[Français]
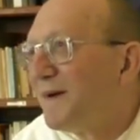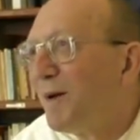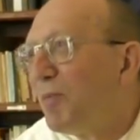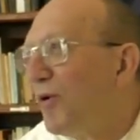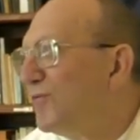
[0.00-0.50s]

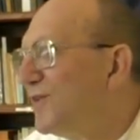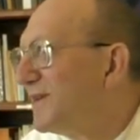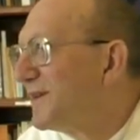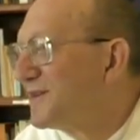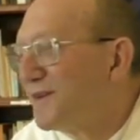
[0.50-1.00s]
La preuve, vous
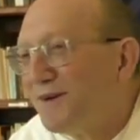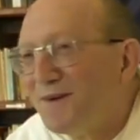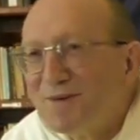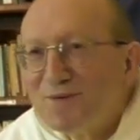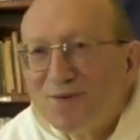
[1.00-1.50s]
êtes
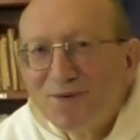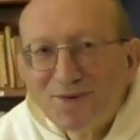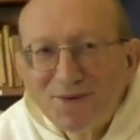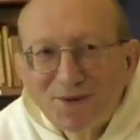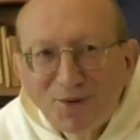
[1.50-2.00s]
assez
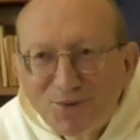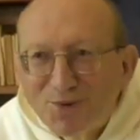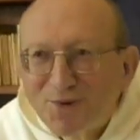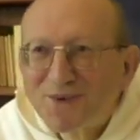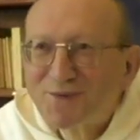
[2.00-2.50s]

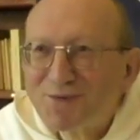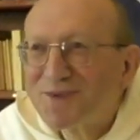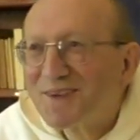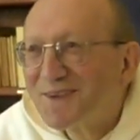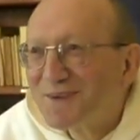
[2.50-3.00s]
détendu, quoi. J'ai vu
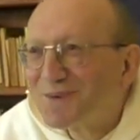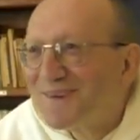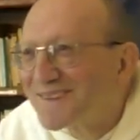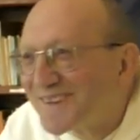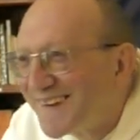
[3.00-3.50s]
ça hier soir.